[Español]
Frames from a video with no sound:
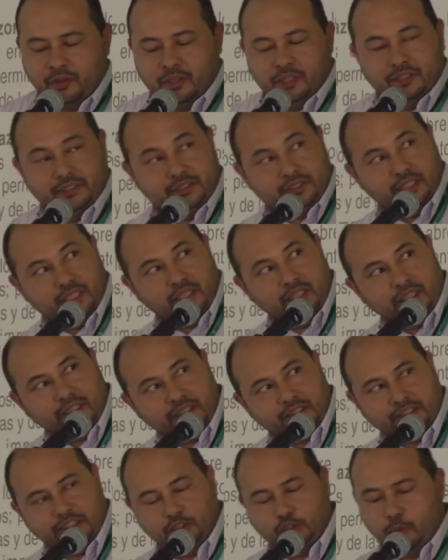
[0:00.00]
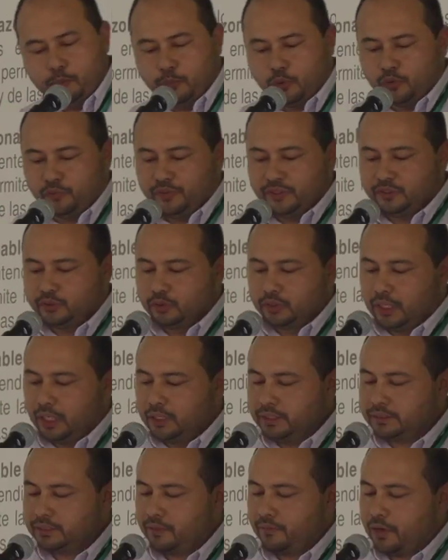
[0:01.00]
si el ejercicio
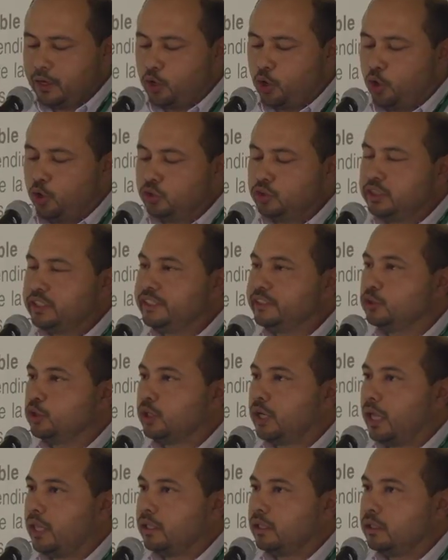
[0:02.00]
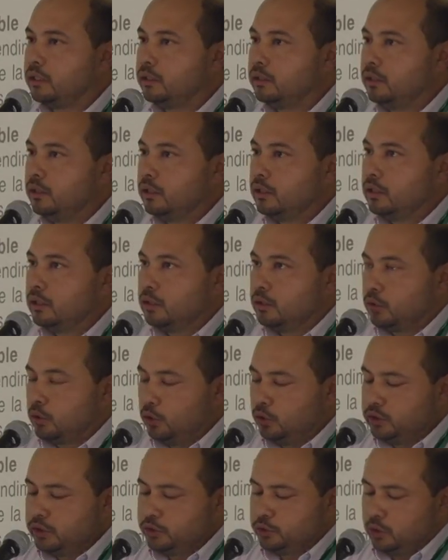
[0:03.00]
profesional estaba condicionada,
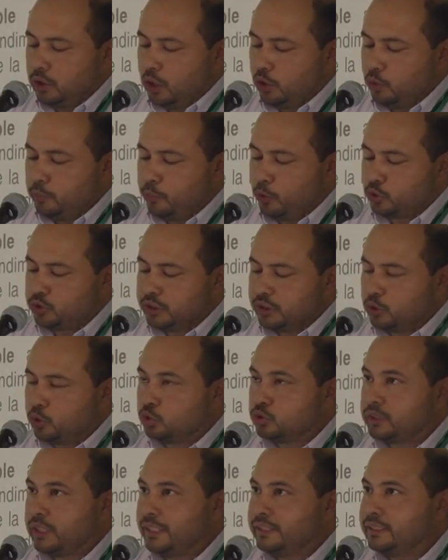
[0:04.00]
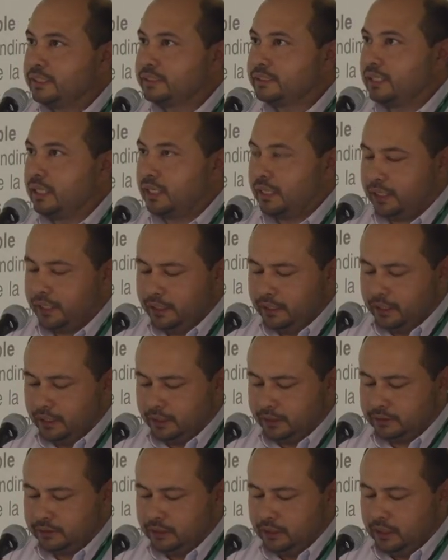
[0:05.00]
condicionado por circunstancias
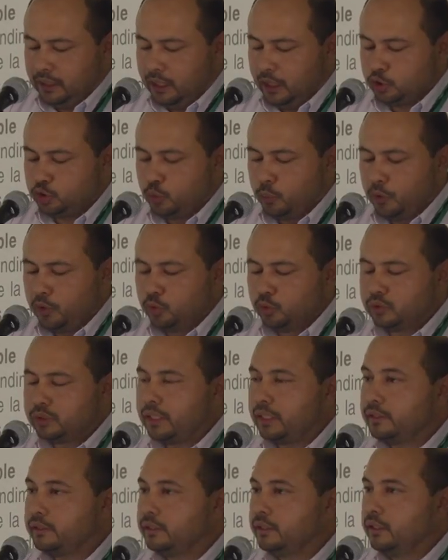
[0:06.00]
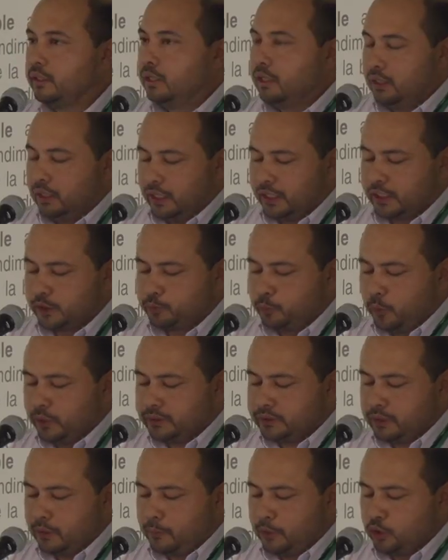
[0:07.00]
ajenas a su voluntad, la
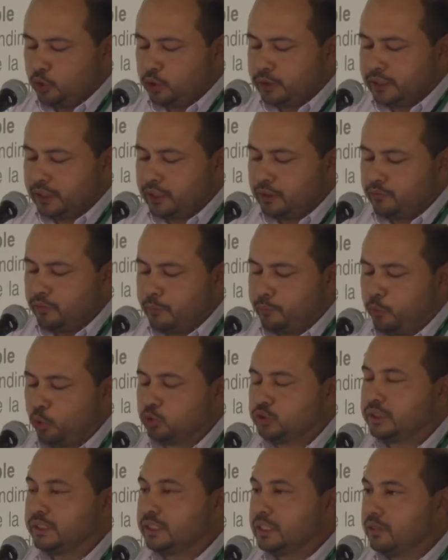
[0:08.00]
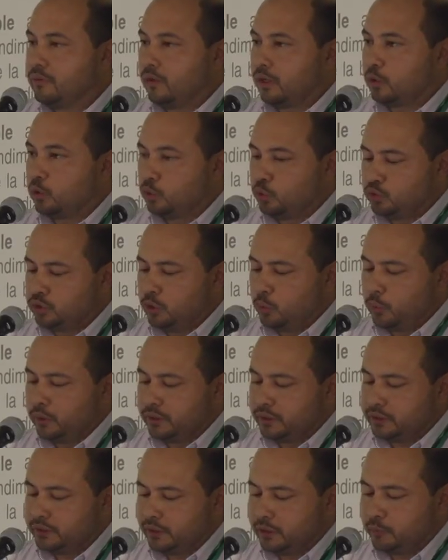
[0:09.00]
respuesta mayoritaria fue positiva con un
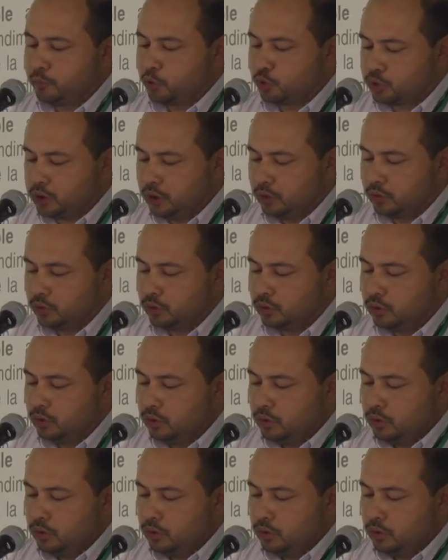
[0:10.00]
57%